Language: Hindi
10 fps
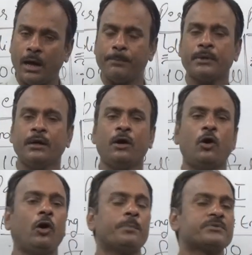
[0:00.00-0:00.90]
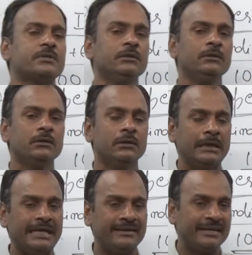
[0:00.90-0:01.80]
आपका ऑप्शन
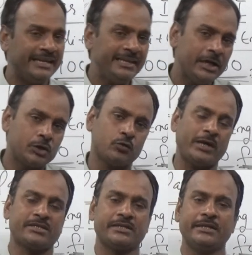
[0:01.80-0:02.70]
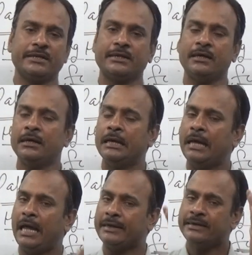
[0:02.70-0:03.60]
नहीं है चॉइस करने का
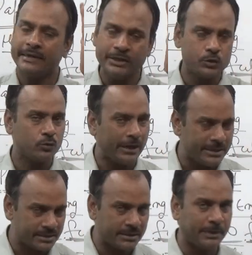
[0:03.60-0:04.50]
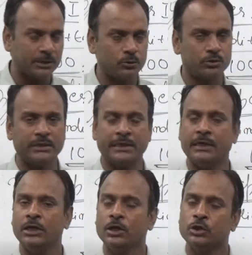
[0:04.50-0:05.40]
अगर कहीं चॉइस की बात होती
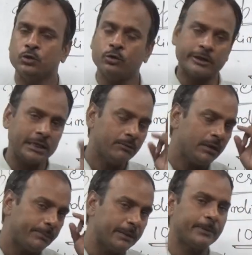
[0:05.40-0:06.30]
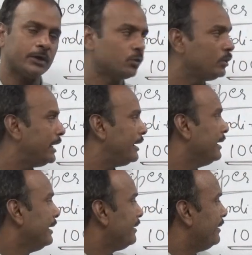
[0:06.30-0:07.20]
है तो केवल पेपर टू है
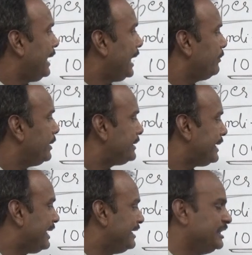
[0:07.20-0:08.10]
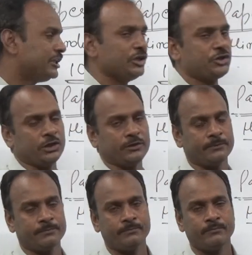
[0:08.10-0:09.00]
लैंग्वेज एंड लिटरेचर
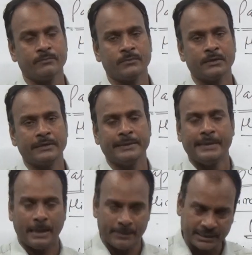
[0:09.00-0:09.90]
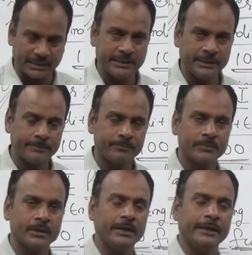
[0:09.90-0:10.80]
हम बता दें
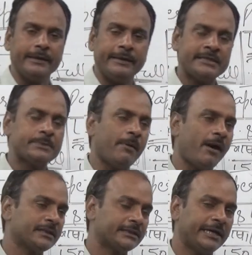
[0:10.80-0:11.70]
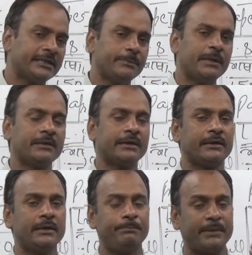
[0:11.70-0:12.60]
इस भाषा साहित्य में
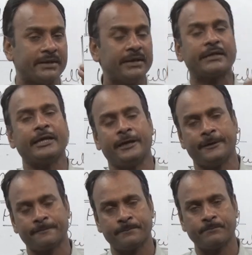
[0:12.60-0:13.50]
करना पढ़ना क्या है